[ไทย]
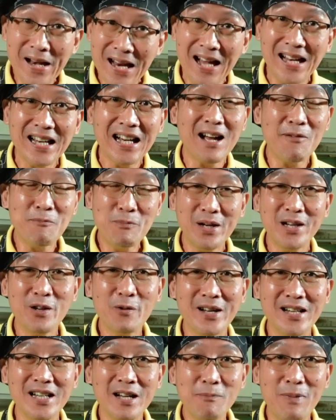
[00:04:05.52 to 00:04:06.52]
กไม่นานนะครับเพื่อ
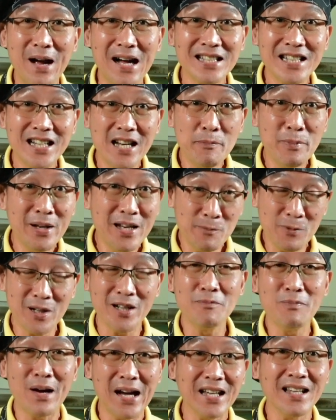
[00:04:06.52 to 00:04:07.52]
ที่ว่าเนื้อปลาจะได้ไม่นิ่ม
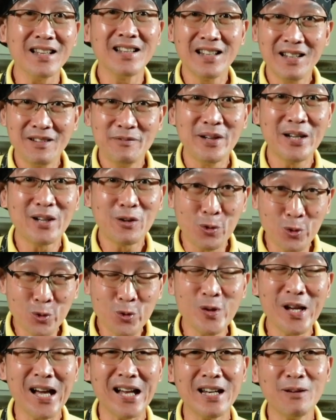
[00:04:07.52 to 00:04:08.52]
เกินไปเมื่อคลุก
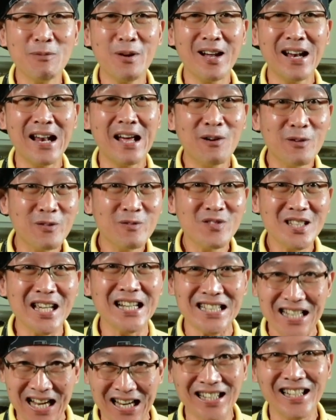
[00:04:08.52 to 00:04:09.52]
ทุกอย่างเรียบร้อยแล้วจั
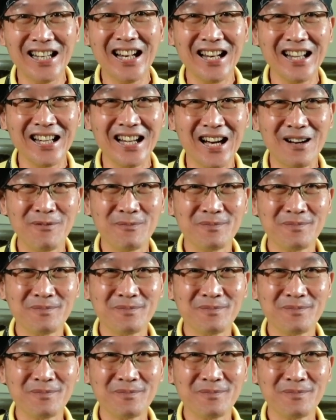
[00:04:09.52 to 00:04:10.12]
ดจานกันได้เลยครั